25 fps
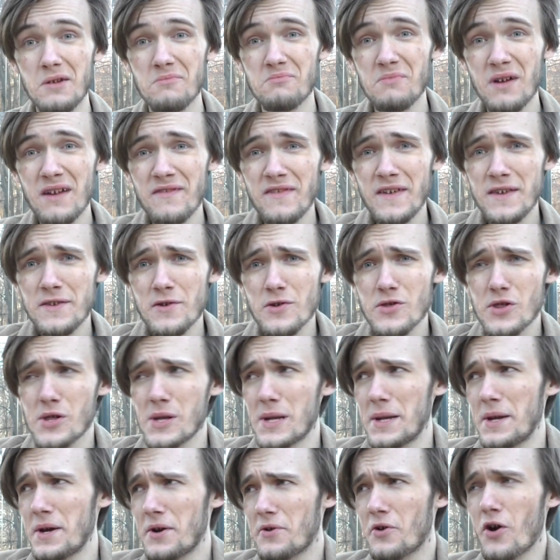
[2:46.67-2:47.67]
Мы ведь
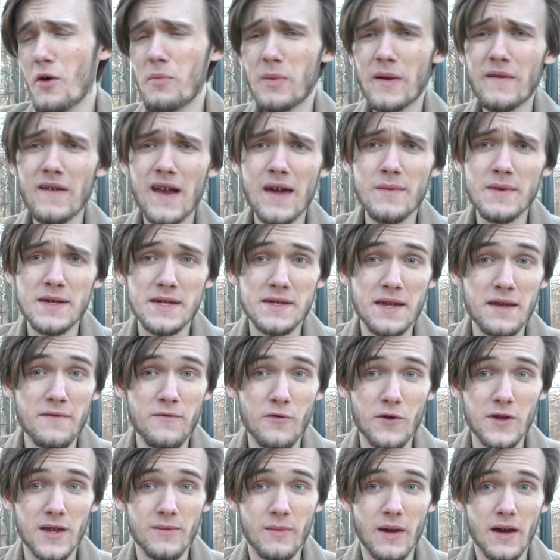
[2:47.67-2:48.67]
очень легко управляемся с
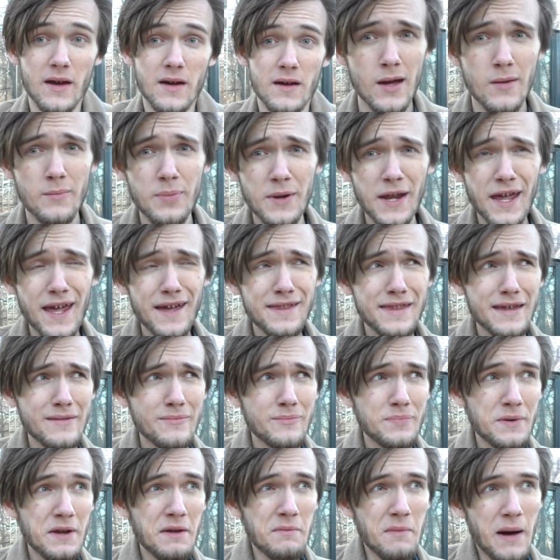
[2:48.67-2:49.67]
айфонами. При
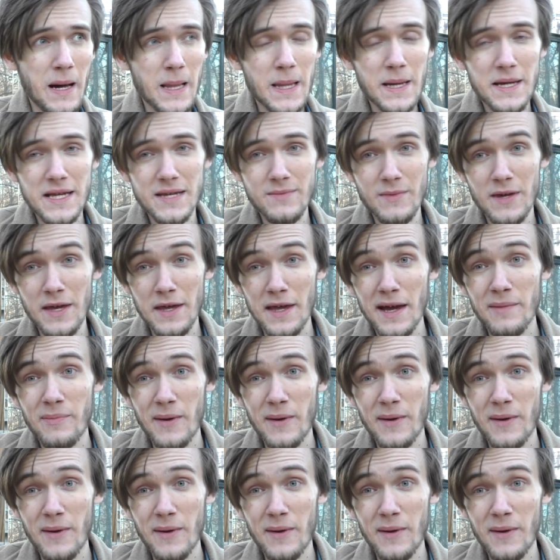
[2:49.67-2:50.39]
этом при малых изменениях